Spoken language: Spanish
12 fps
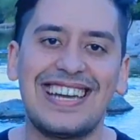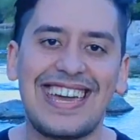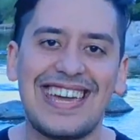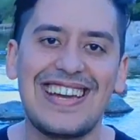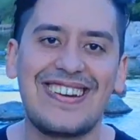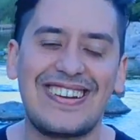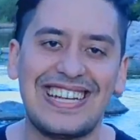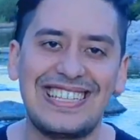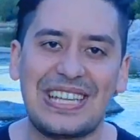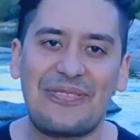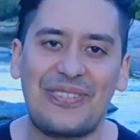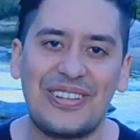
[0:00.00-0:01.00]
y con
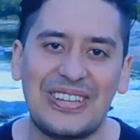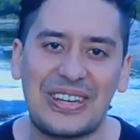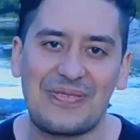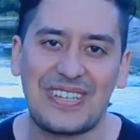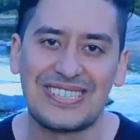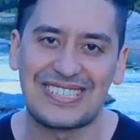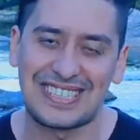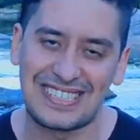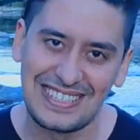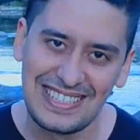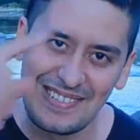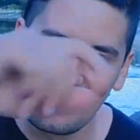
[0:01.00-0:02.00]
este fondo hermoso
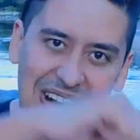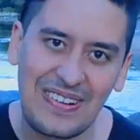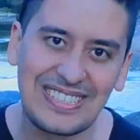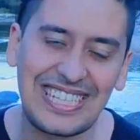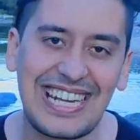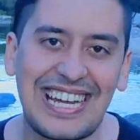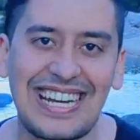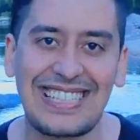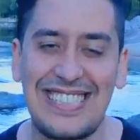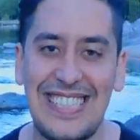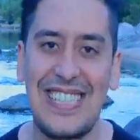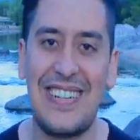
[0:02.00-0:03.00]
vamos a la
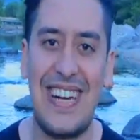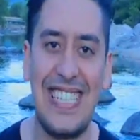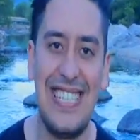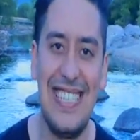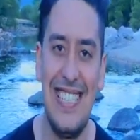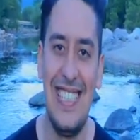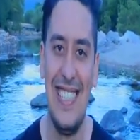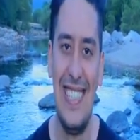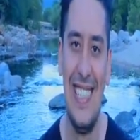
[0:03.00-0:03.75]
reacción nomás y